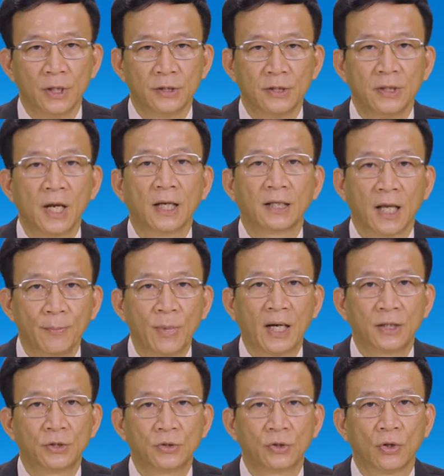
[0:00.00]
Xin à, thay
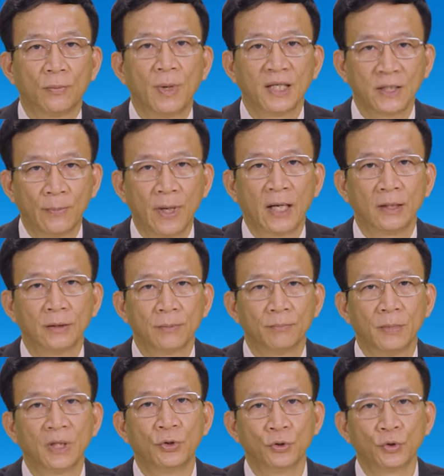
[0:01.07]
mặt cho Ban chấp hành,
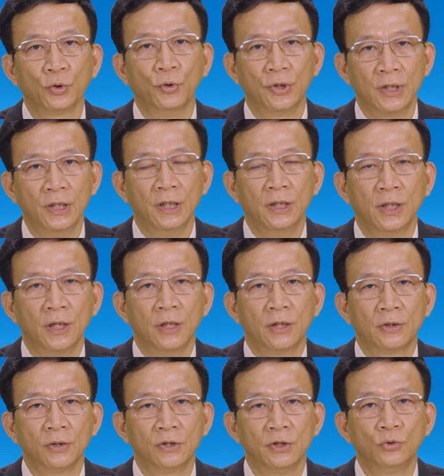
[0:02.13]
Ban tổ chức hội nghị,
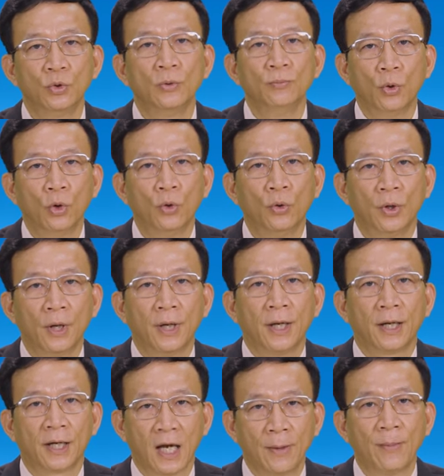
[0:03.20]
tôi xin tuyên bố
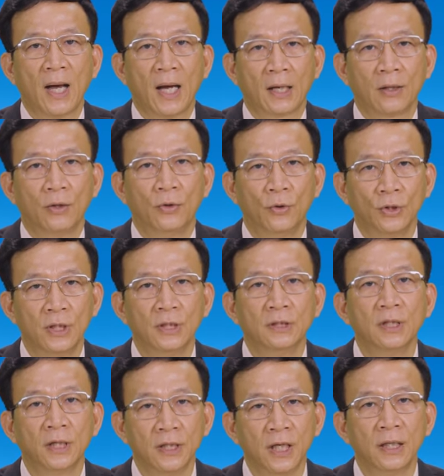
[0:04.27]
khai mạc Hội nghị
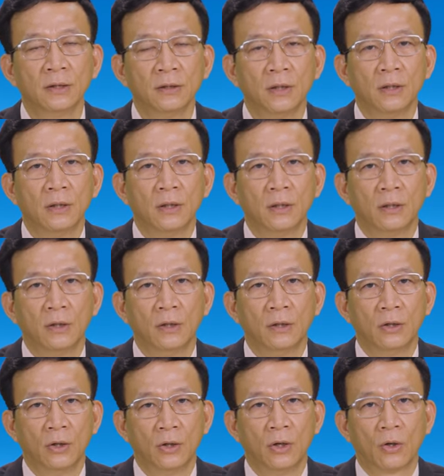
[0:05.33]
thường niên ờ,
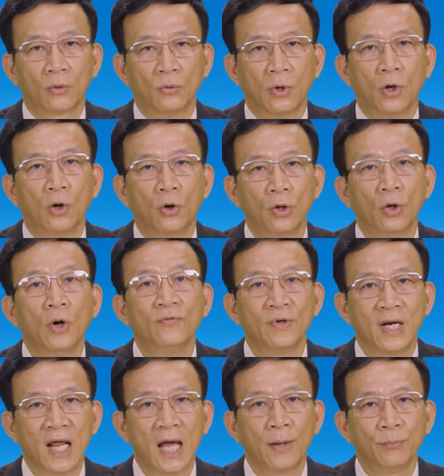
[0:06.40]
của Hội Hốt
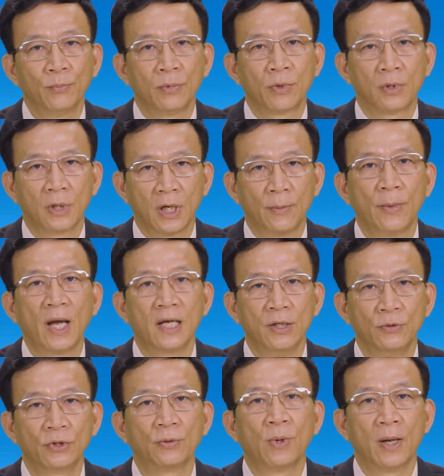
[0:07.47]
Việt Nam năm
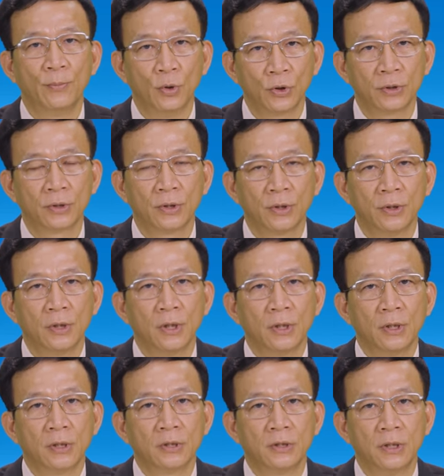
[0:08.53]
2021.
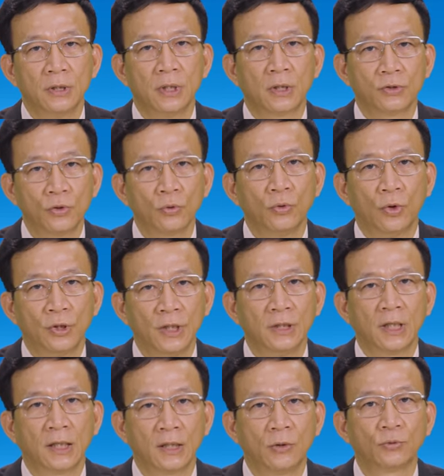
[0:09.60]
Xin ờ, chúc hội nghị
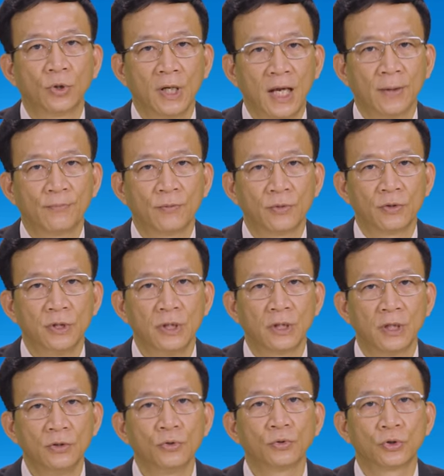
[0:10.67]
thành công tốt đẹp, xin
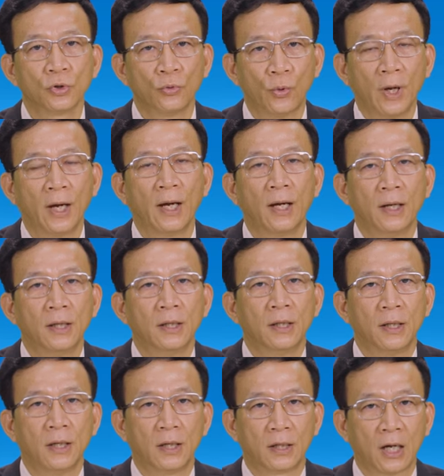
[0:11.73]
kính chúc sức khỏe
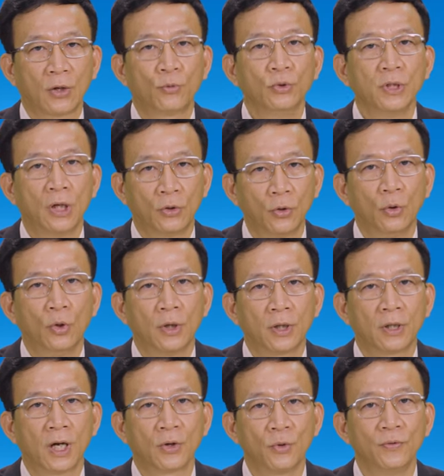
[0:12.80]
ờ, các quý thầy cô,
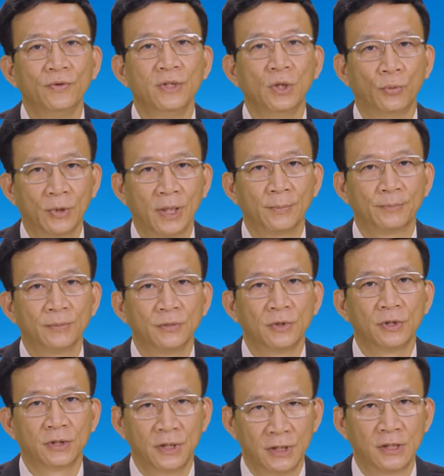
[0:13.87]
các quý vị đồng nghiệp.
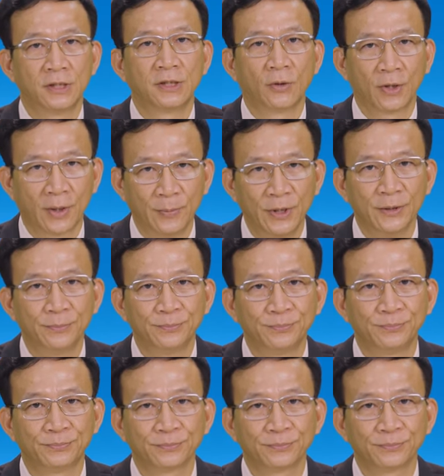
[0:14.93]
Xin trân trọng cảm ơn.